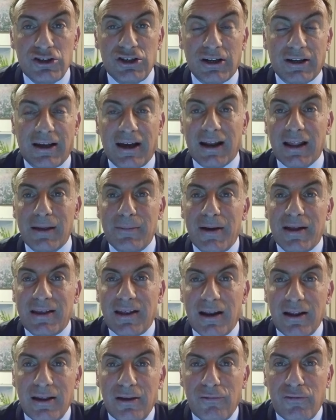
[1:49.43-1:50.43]
a cercare di
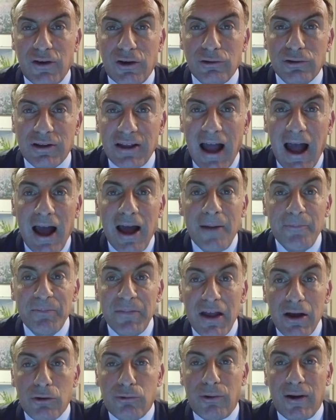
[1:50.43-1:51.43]
mettere in difficoltà
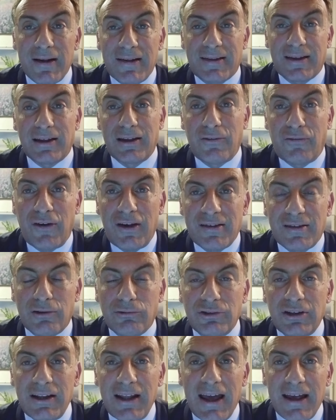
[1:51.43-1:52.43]
questa difesa
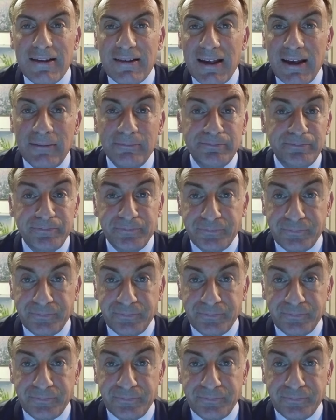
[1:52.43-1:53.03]
udinese